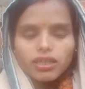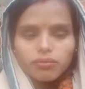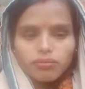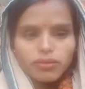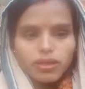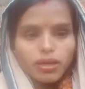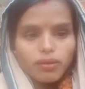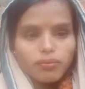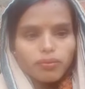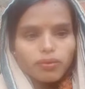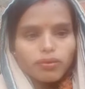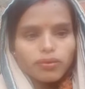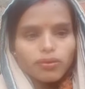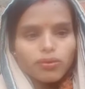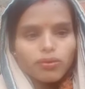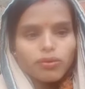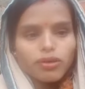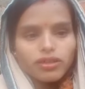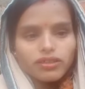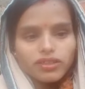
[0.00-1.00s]
लोग को
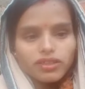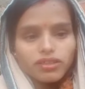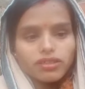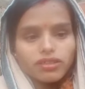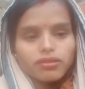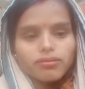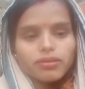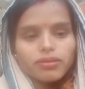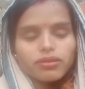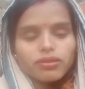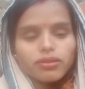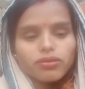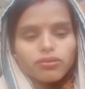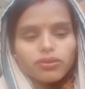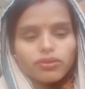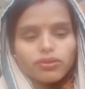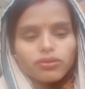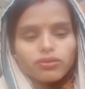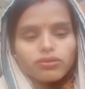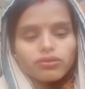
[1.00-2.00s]
हकीकत बताऊंगी दोस्तों